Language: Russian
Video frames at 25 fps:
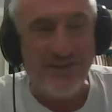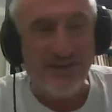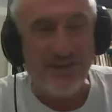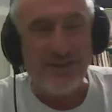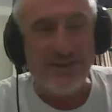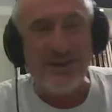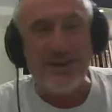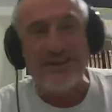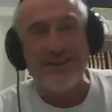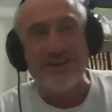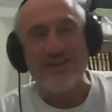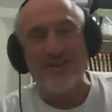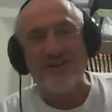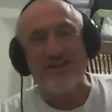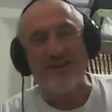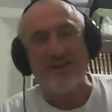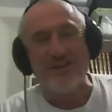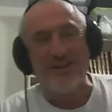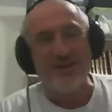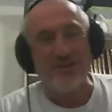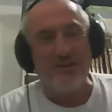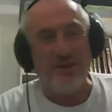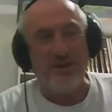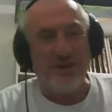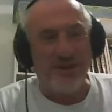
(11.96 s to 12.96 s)
вот этот э,
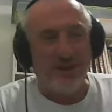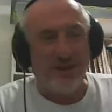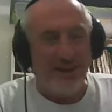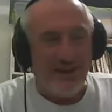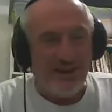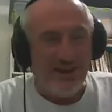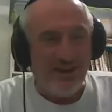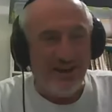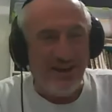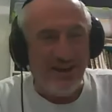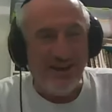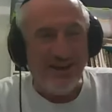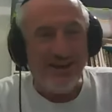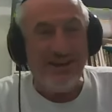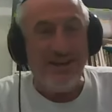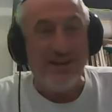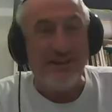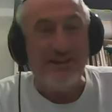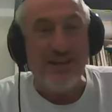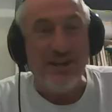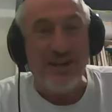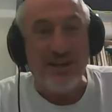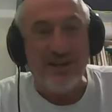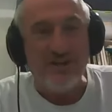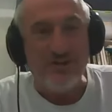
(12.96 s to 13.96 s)
Тора. Для
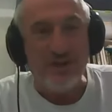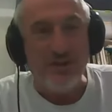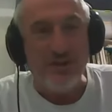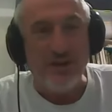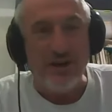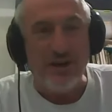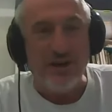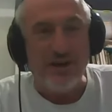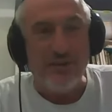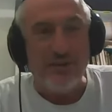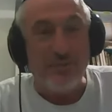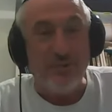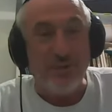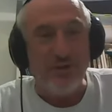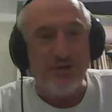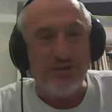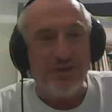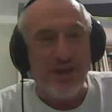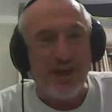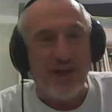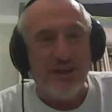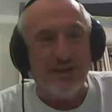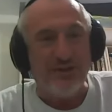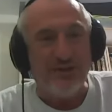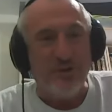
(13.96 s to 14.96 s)
тех, кто
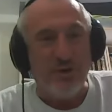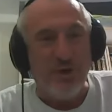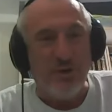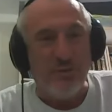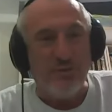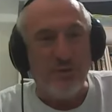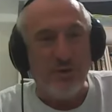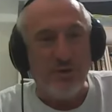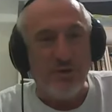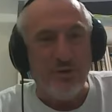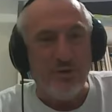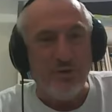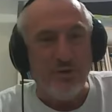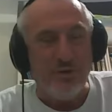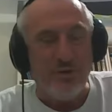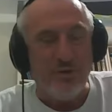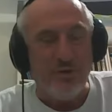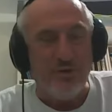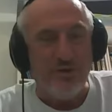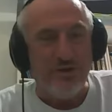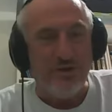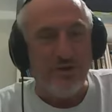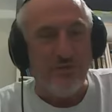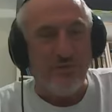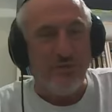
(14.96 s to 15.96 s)
получает копию, но
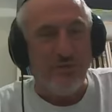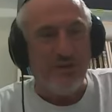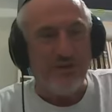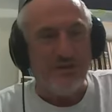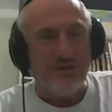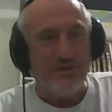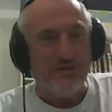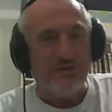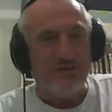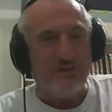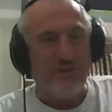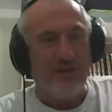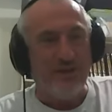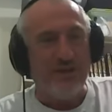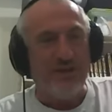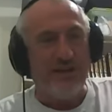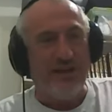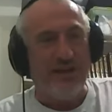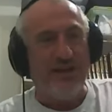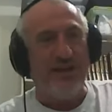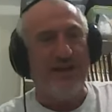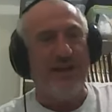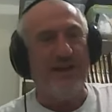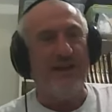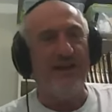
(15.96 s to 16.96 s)
не присутствует
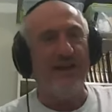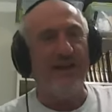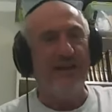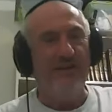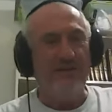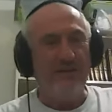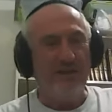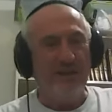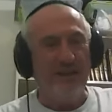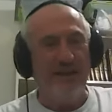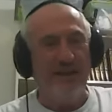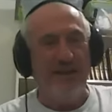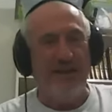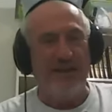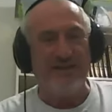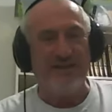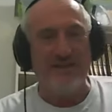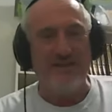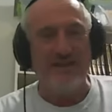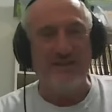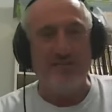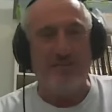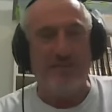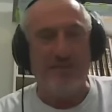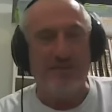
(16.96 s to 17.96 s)
на лекции
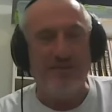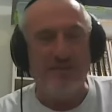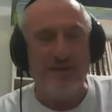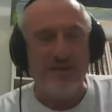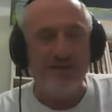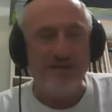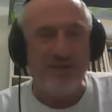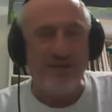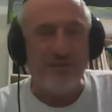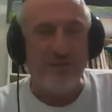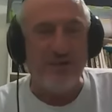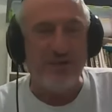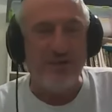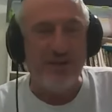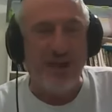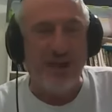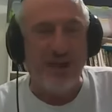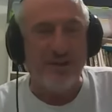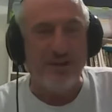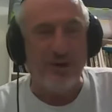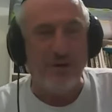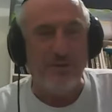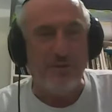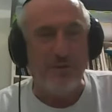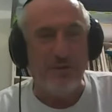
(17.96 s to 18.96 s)
непосредственно, а получает
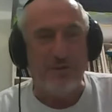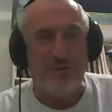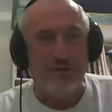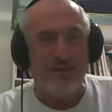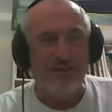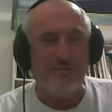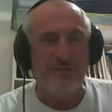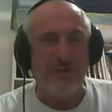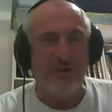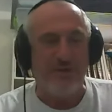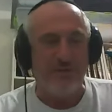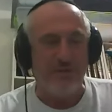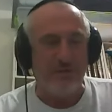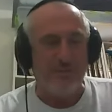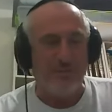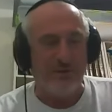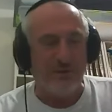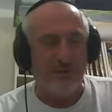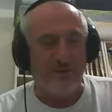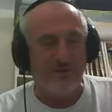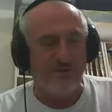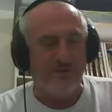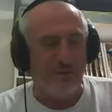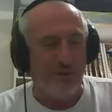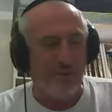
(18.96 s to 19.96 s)
копию, просматривает
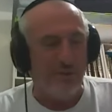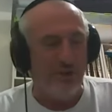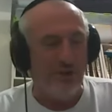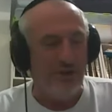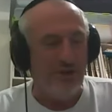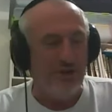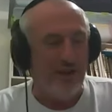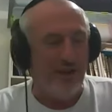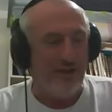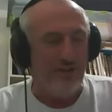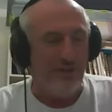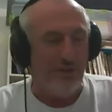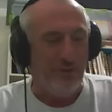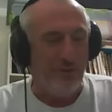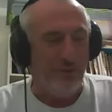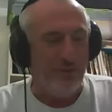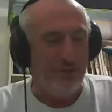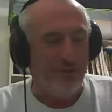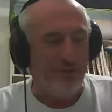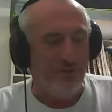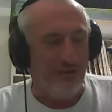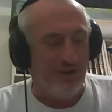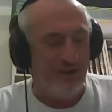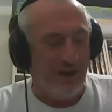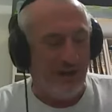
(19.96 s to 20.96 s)
потом свободное от
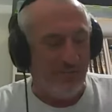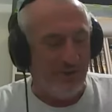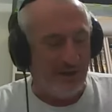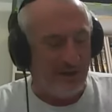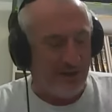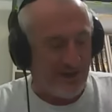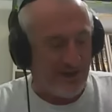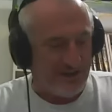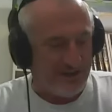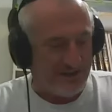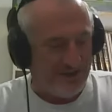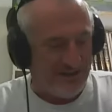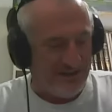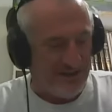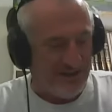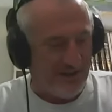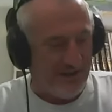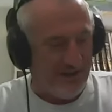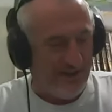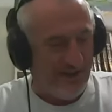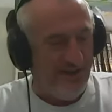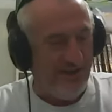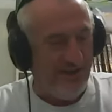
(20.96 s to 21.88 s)
работы время, как сказать.